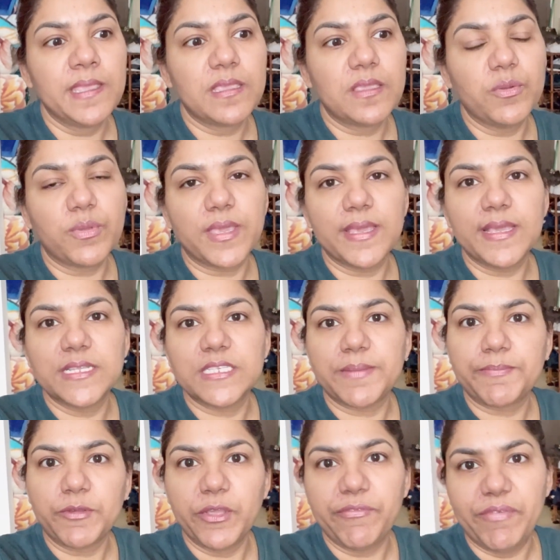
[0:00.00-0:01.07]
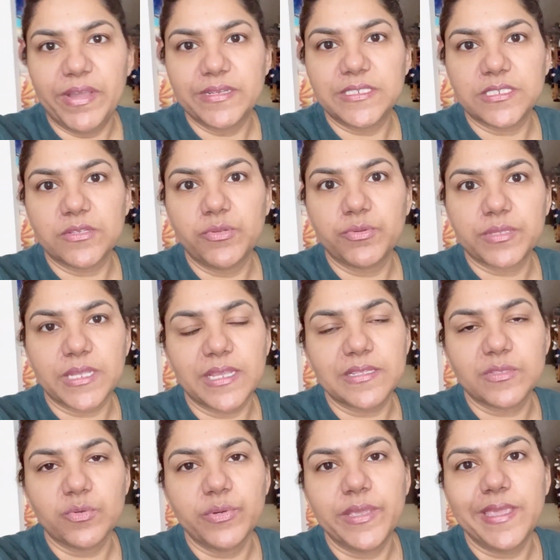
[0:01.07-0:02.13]
क्योंकि जब कोई फंक्शन होता है
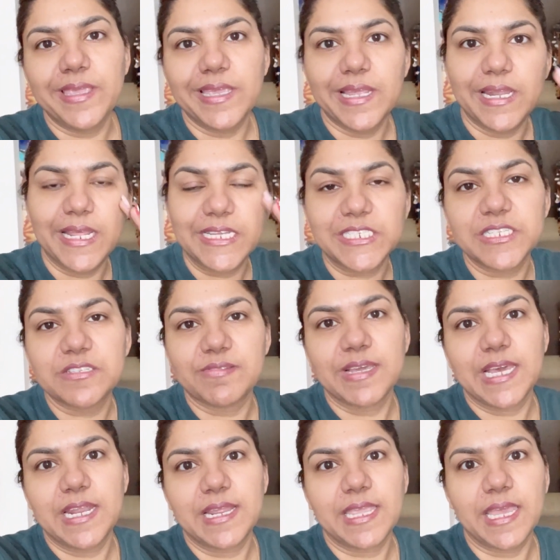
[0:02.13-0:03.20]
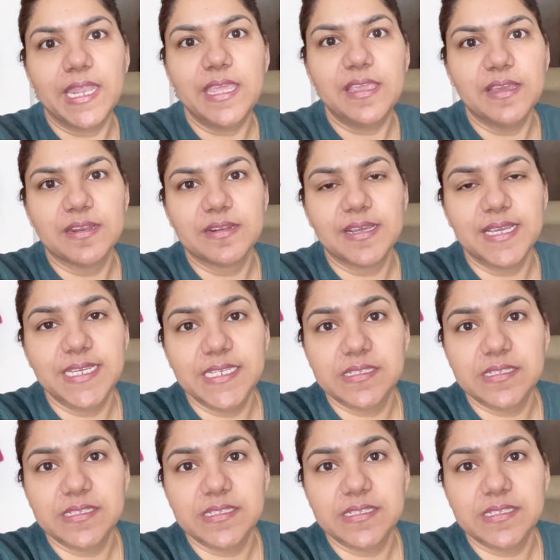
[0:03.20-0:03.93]
तो ही ये लैशेज़ वगैरह कैरी करना